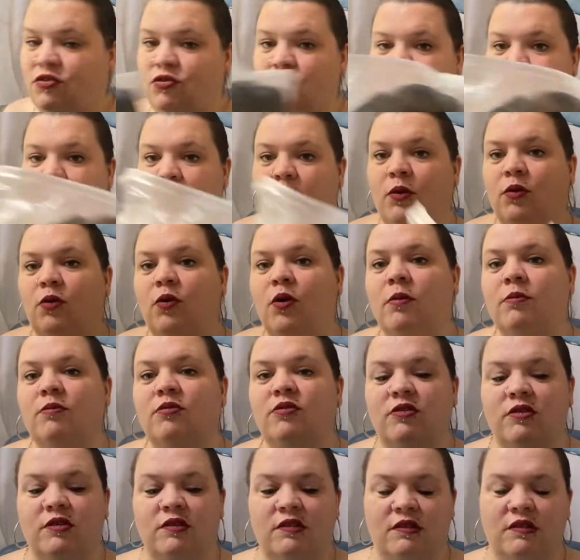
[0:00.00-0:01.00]
une perruque comme
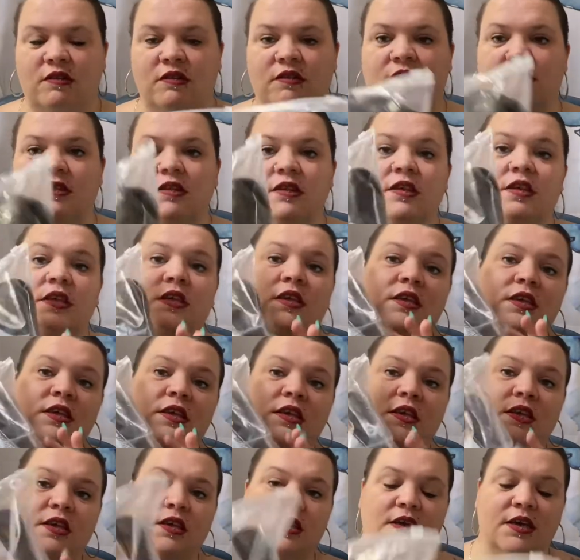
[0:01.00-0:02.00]
ceci,
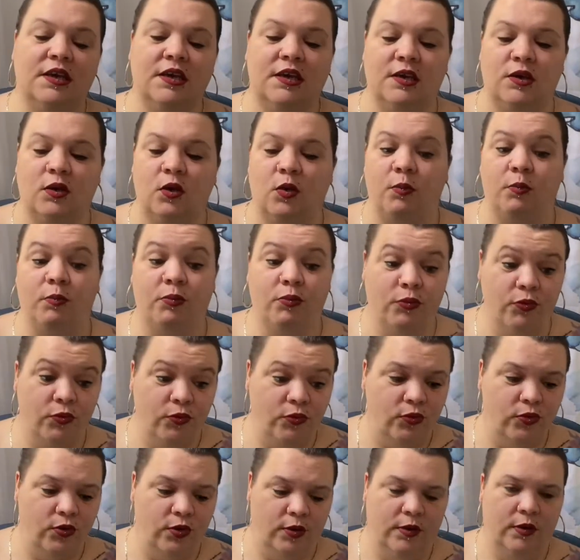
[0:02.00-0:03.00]
qui est
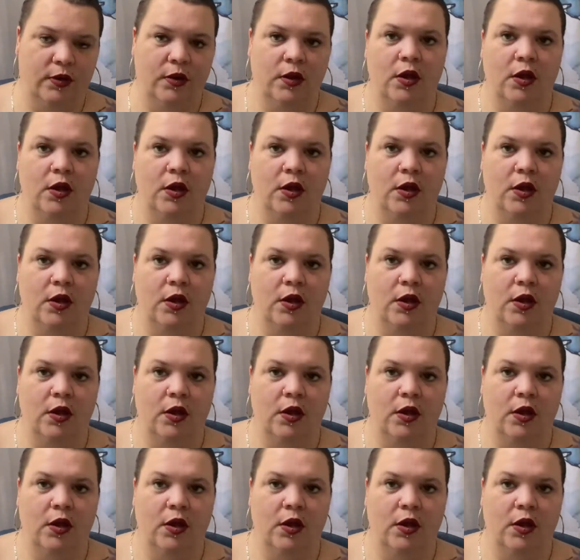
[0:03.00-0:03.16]
brune.